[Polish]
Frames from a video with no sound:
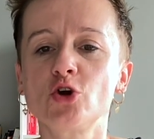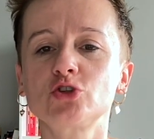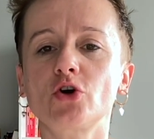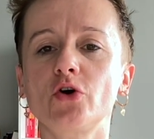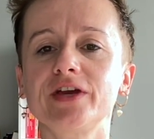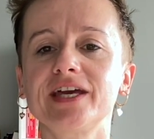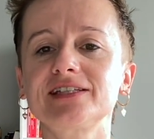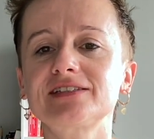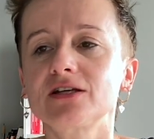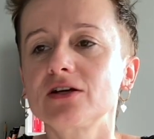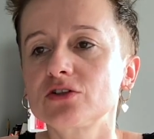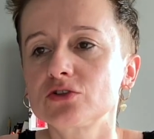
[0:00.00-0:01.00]
to
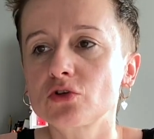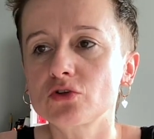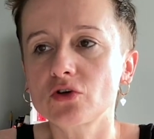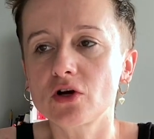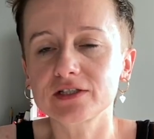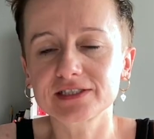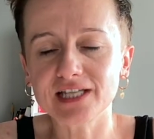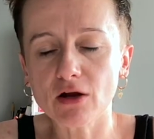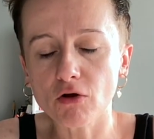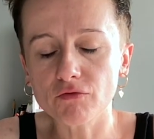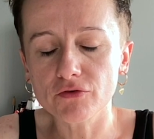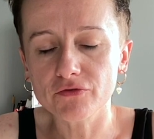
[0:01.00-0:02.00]
jest do
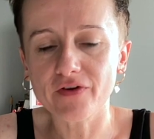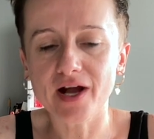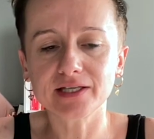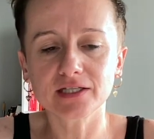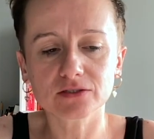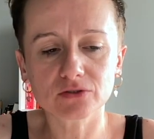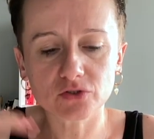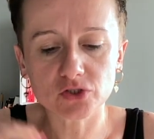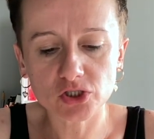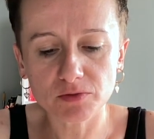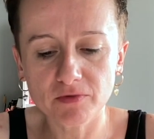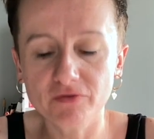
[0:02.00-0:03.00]
zachowywanie,
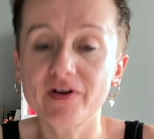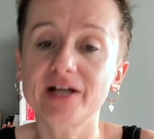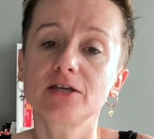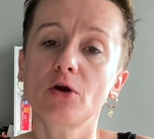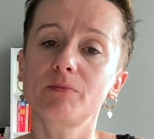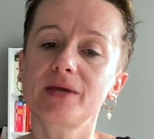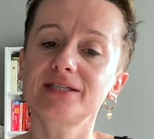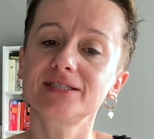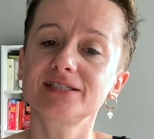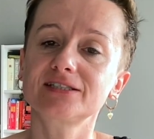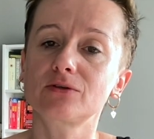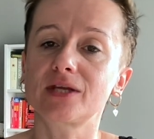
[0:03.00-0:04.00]
dotrzymywanie
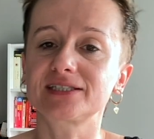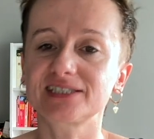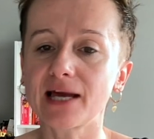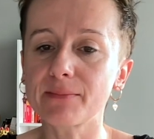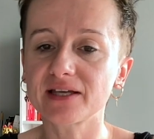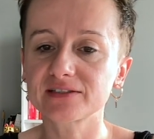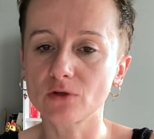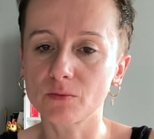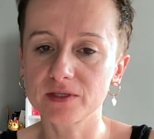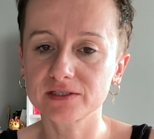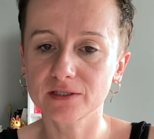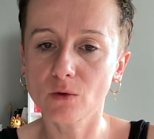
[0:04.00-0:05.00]
obietnic, która sama
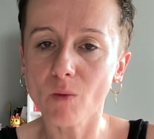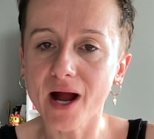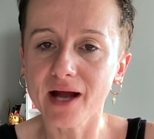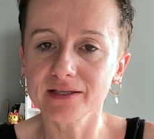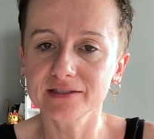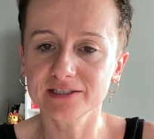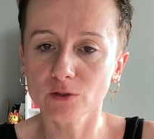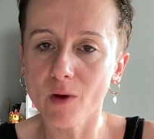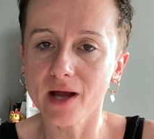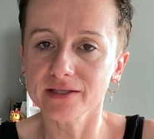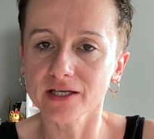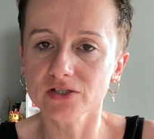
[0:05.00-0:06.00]
sobie skła
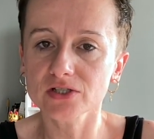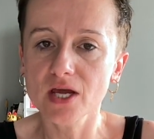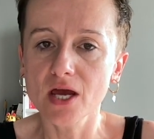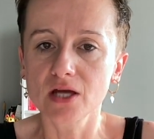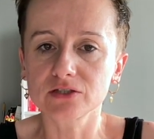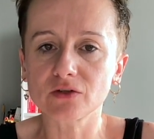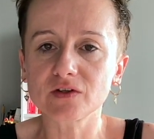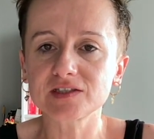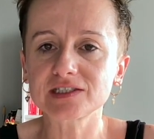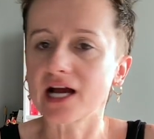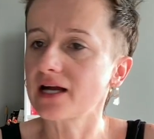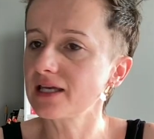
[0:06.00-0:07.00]
składasz. To
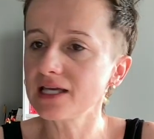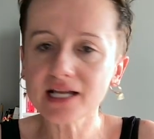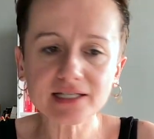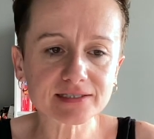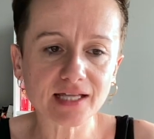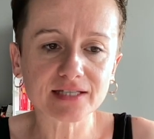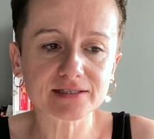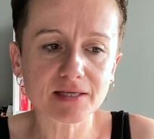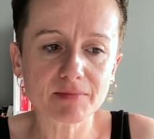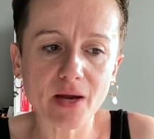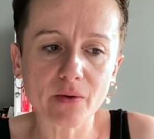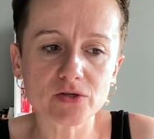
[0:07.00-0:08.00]
jest tak, ile z nas nie
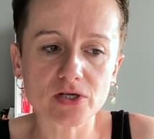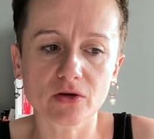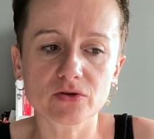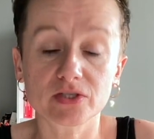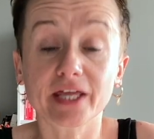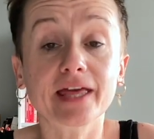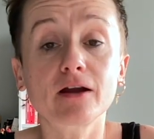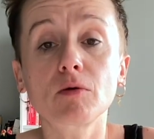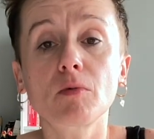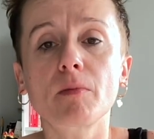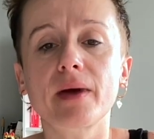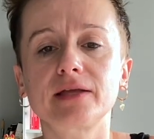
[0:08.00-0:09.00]
miało czegoś takiego
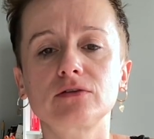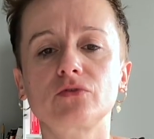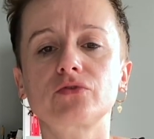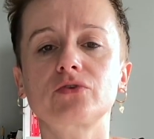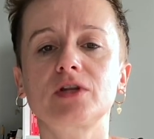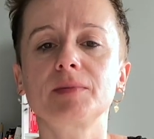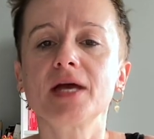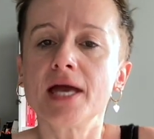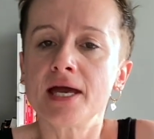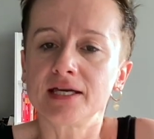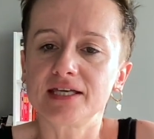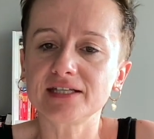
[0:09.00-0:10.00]
momentu, w którym
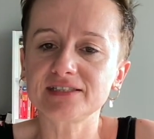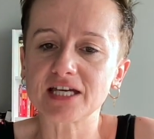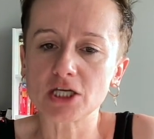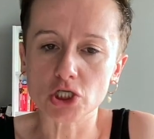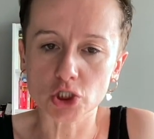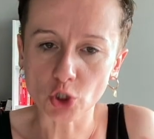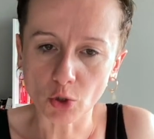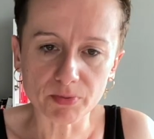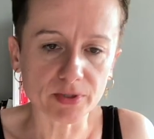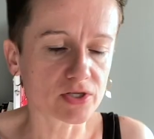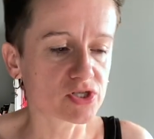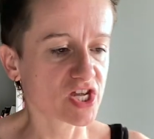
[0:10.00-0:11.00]
jest jakiś
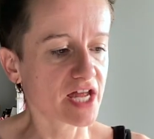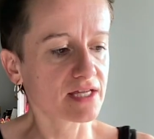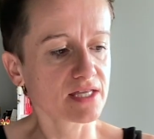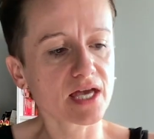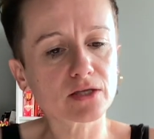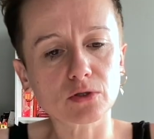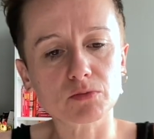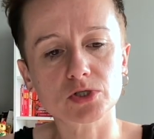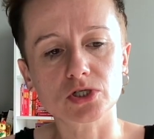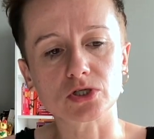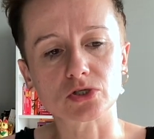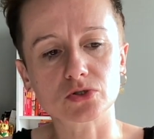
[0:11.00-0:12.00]
dobry dzień, nie?
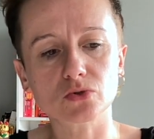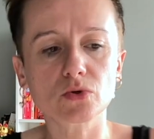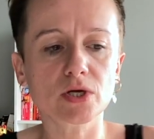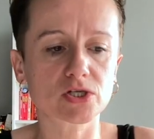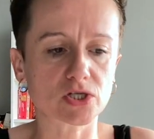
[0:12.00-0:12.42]
dobrze się czujesz,